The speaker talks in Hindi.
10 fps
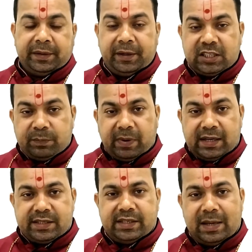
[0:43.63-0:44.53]
किस
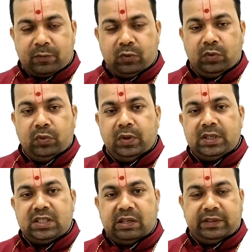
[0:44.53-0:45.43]
बात से आपको
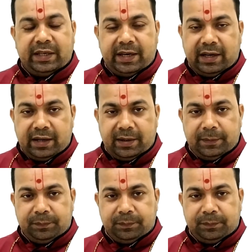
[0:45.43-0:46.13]
सावधान रहना है